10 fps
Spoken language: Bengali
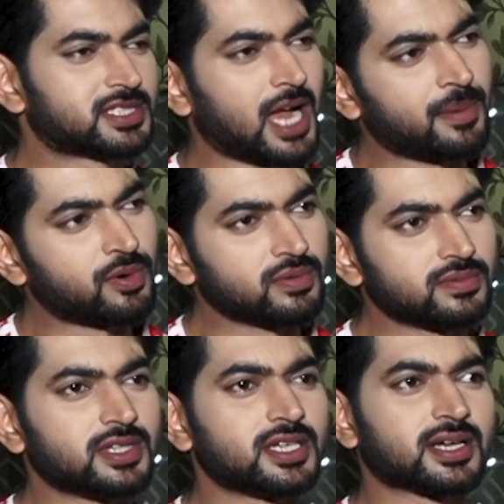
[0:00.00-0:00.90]

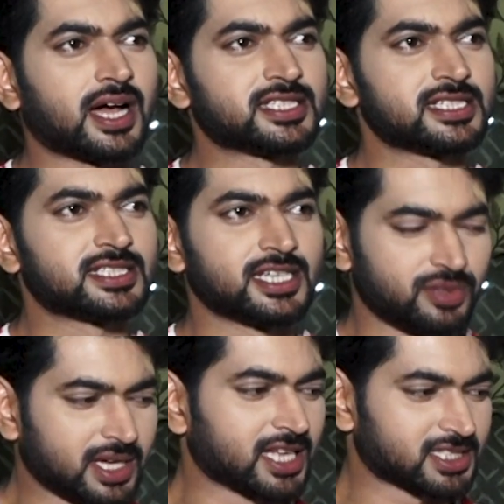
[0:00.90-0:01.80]
শ্রাবণের কাছে
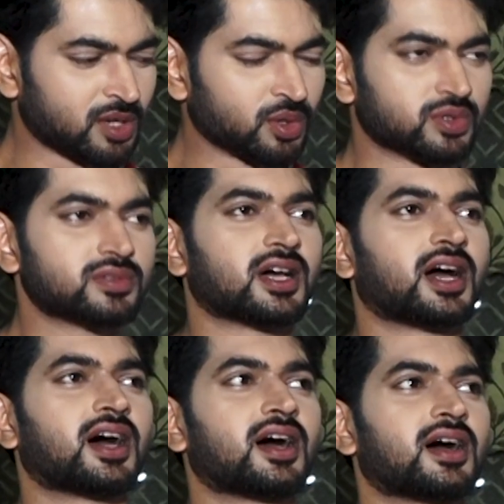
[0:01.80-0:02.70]
যেহেতু কাজটা নতুন
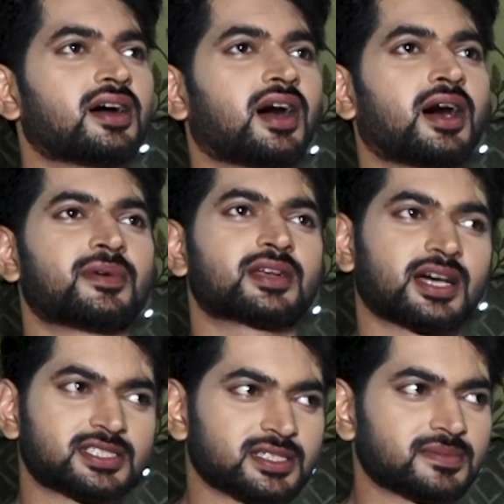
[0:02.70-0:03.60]
আমার
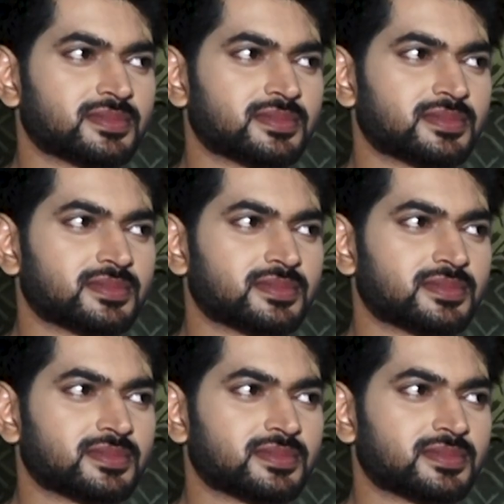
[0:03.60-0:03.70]
কাছে